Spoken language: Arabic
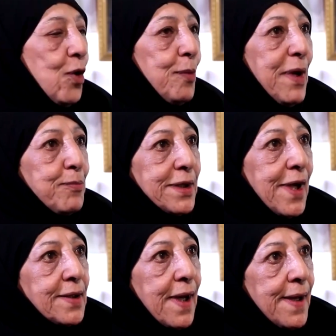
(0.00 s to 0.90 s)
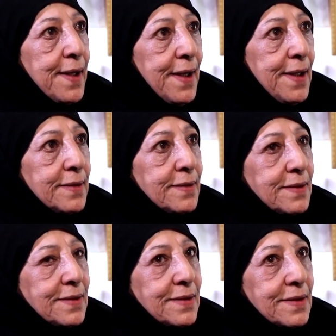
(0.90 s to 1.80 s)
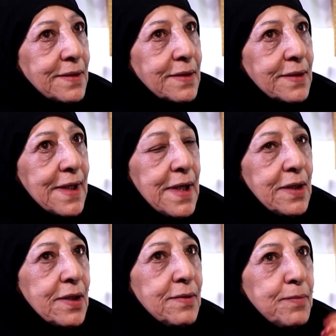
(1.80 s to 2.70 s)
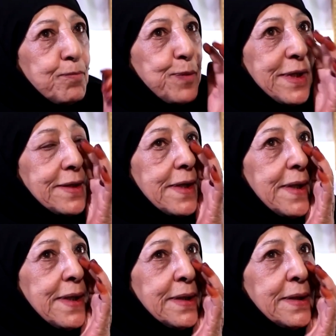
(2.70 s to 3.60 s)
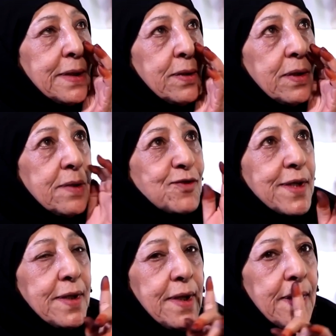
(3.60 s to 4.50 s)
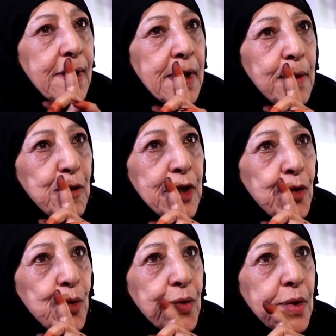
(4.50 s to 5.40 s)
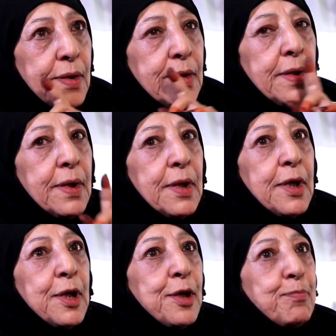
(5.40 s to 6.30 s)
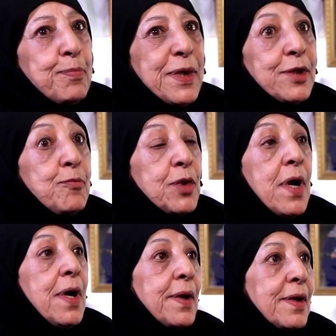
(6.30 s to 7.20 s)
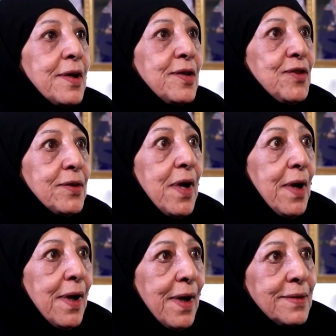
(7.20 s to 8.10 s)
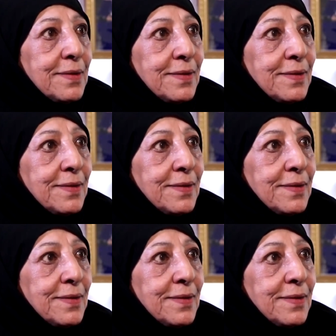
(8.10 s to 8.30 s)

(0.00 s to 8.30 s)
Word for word: أول ما بدأت أغني دخلت بيت اللهم صل على كامل عليه الصلاة والسلام بيت مطهر هذه في ضلحة